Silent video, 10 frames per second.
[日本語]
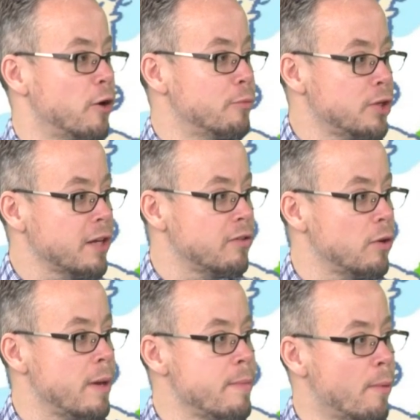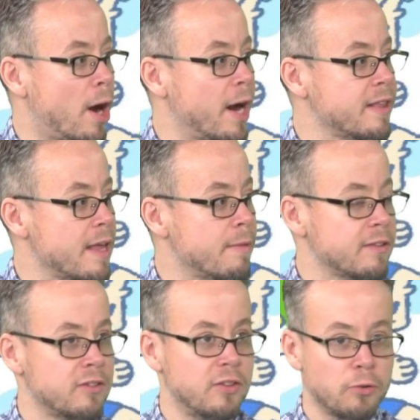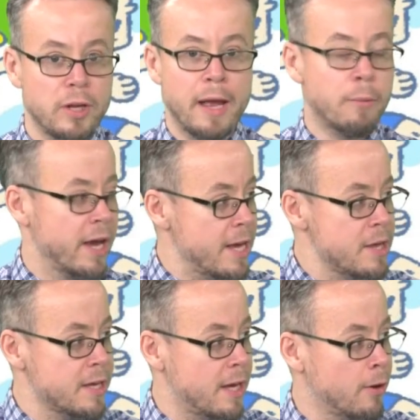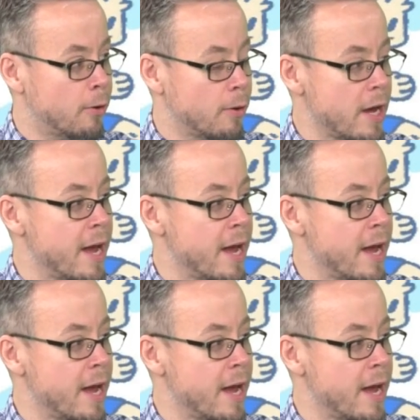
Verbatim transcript: こむなという意味も入ってますしそれで、まあ、意識を、